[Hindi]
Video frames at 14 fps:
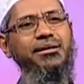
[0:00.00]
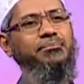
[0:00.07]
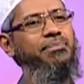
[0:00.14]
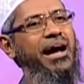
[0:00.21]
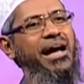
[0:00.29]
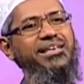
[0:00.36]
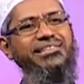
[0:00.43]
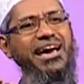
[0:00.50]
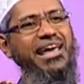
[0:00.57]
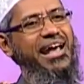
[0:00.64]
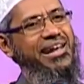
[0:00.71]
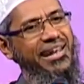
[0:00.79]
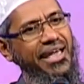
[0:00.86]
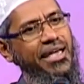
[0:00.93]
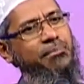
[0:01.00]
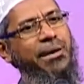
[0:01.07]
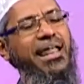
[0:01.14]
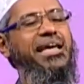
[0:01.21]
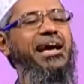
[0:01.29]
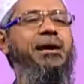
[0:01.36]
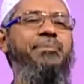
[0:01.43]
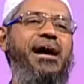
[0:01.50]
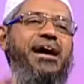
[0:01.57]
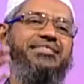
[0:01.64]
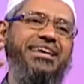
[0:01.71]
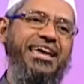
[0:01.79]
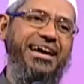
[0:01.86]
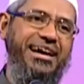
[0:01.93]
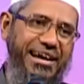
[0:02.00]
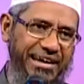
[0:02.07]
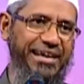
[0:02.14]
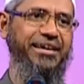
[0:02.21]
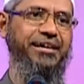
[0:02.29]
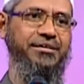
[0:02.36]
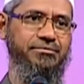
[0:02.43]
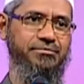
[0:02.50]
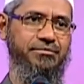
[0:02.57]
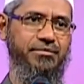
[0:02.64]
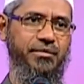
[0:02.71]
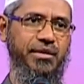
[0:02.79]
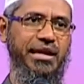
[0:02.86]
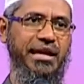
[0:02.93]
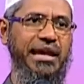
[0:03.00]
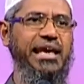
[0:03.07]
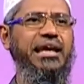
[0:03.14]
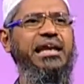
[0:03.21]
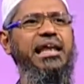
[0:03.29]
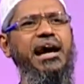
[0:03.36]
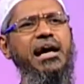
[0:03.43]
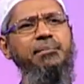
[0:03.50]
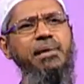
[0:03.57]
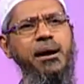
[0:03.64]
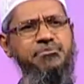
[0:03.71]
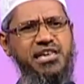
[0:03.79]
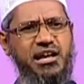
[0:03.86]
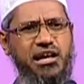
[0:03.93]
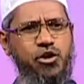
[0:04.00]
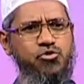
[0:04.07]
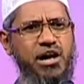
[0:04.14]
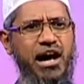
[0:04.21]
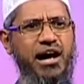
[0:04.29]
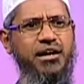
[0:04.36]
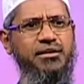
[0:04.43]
भाईचारा नहीं बढ़ेगा भाईचारा घटेगा लेकिन अगर मैं आपसे कहूँगा